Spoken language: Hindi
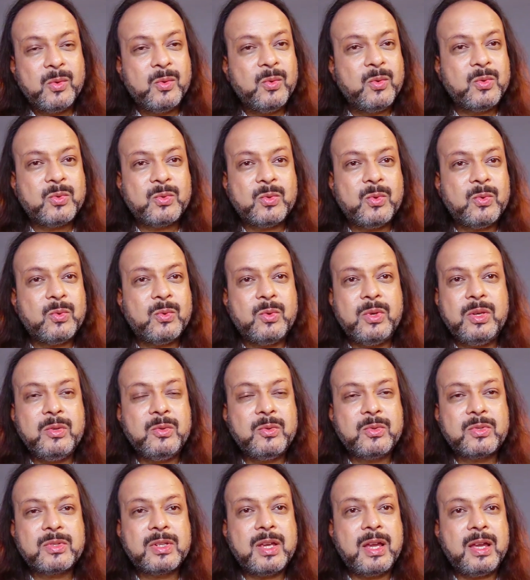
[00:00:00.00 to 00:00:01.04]
उसको कोई
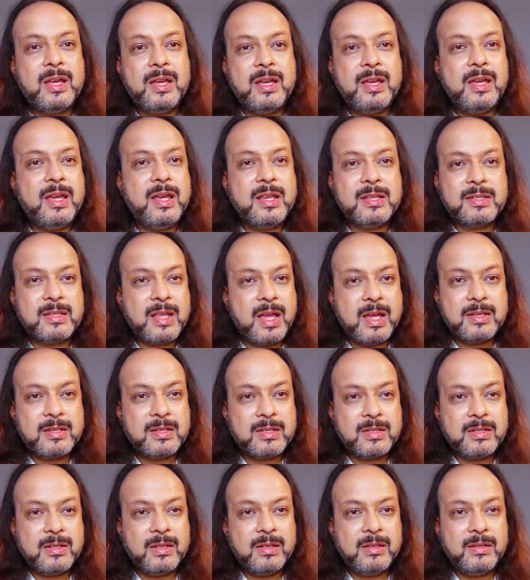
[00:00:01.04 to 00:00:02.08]
उसका
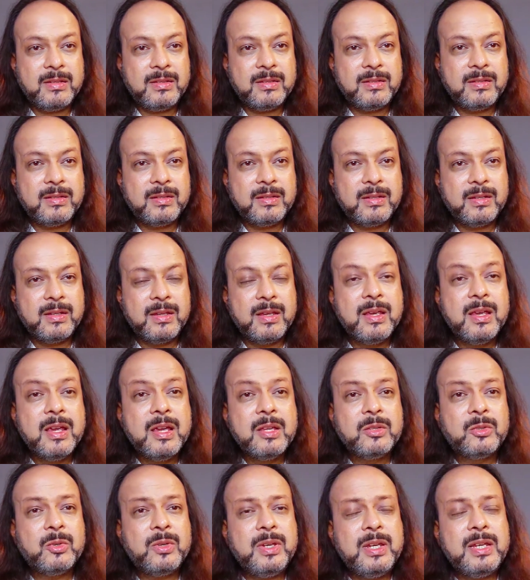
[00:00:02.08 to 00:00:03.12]
एहसास
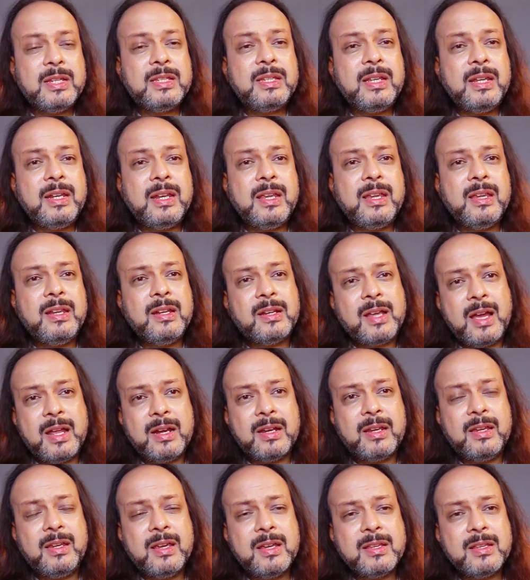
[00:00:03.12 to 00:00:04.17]
नहीं तो इसीलिए इनकार
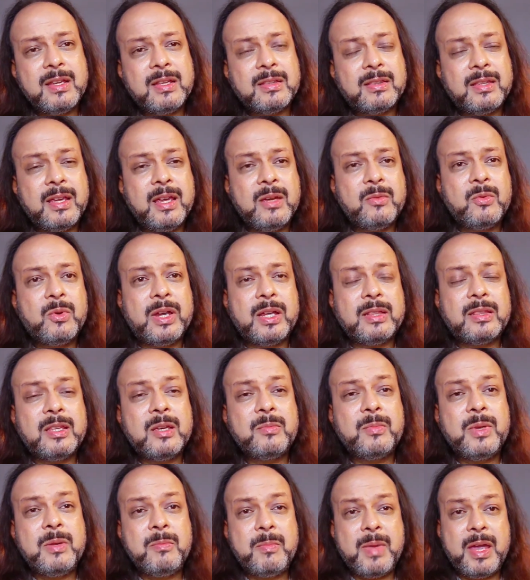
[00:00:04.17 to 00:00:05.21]
किया जाता है वो कहते
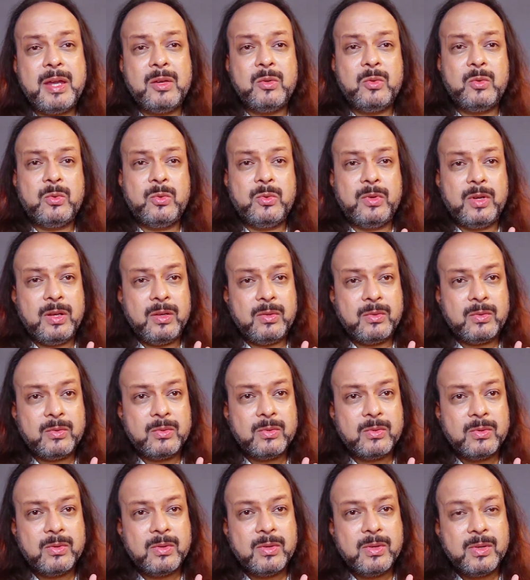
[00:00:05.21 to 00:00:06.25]
हैं भाई मैं गुरु नहीं हूँ
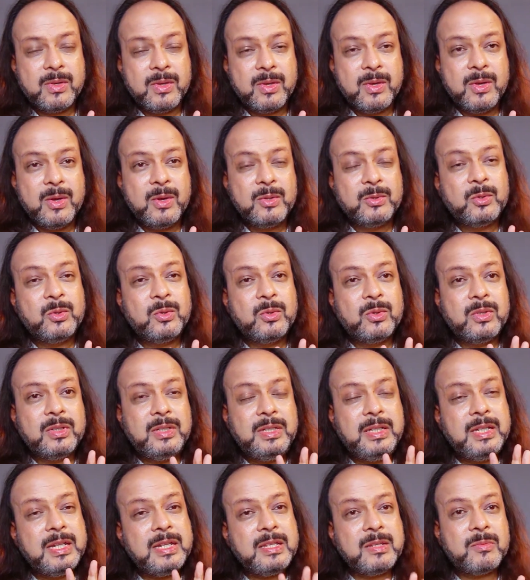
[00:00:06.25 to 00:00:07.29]
तो
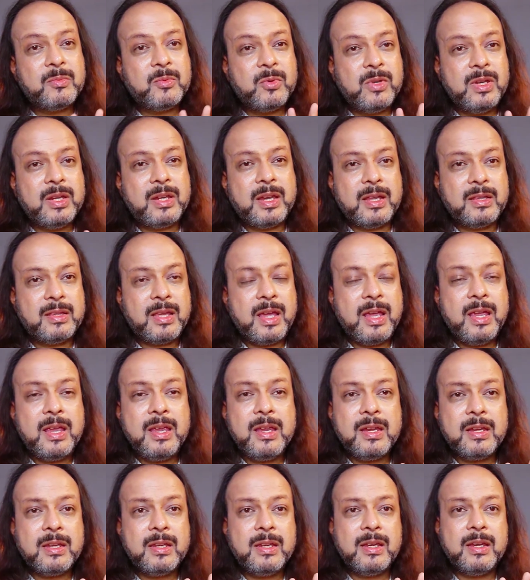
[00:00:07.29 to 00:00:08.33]
ये जब कोई कहता
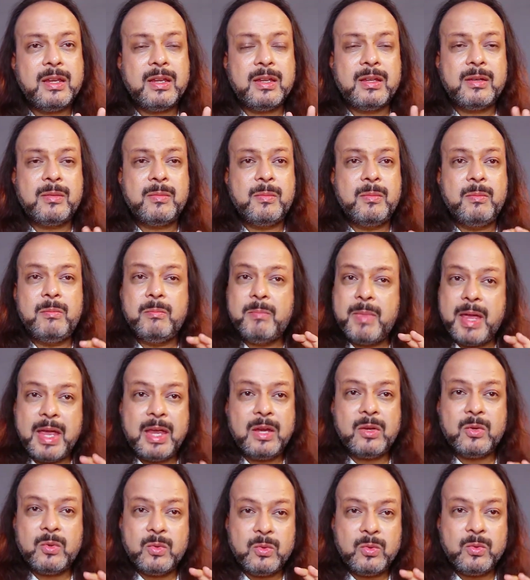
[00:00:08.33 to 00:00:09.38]
है कि
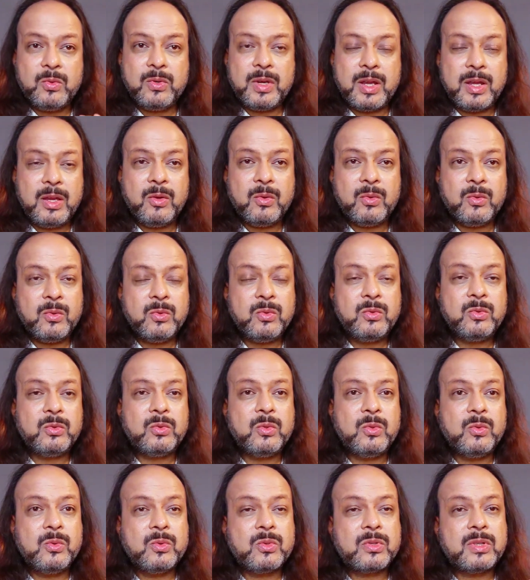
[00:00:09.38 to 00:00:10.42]
मैं गुरु नहीं हूँ
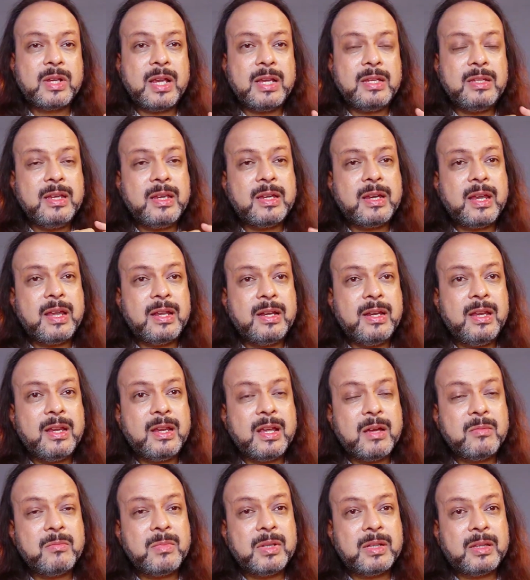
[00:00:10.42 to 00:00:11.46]
तो उसका ये कहने
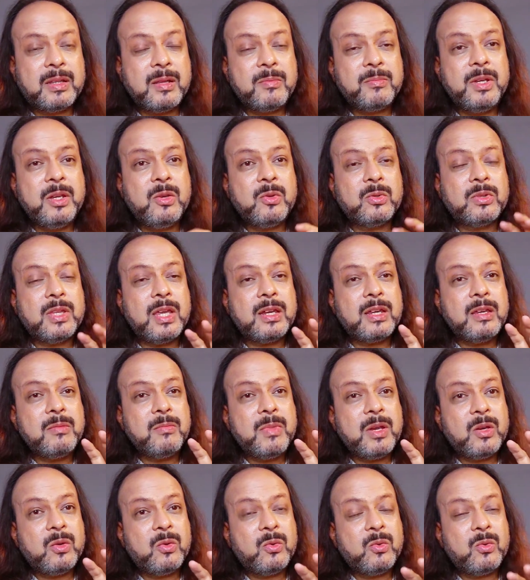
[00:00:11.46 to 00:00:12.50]
का मतलब नहीं होता कि
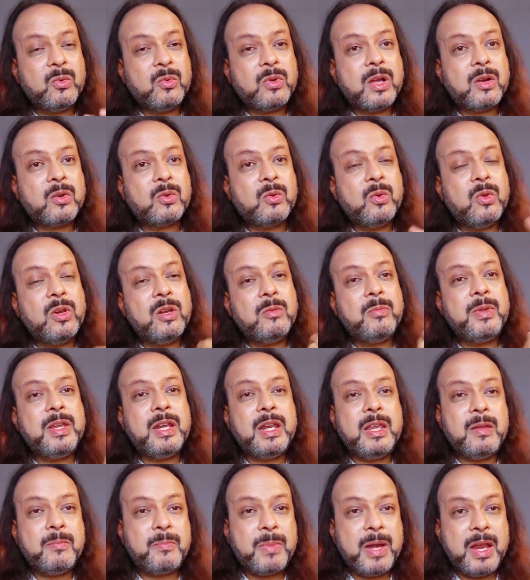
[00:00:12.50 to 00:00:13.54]
मैं गुरु का रोल भी
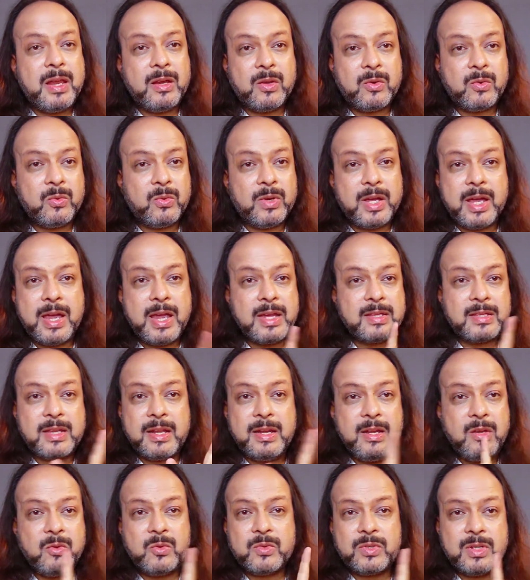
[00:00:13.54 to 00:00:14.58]
नहीं प्ले करूँगा ऐसा
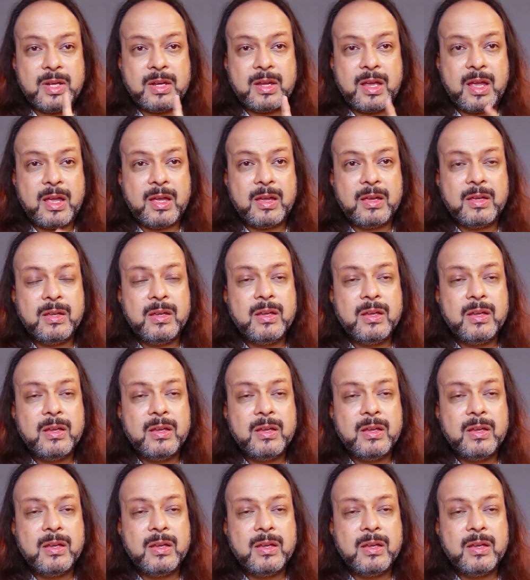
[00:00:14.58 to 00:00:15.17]
नहीं उसने कहा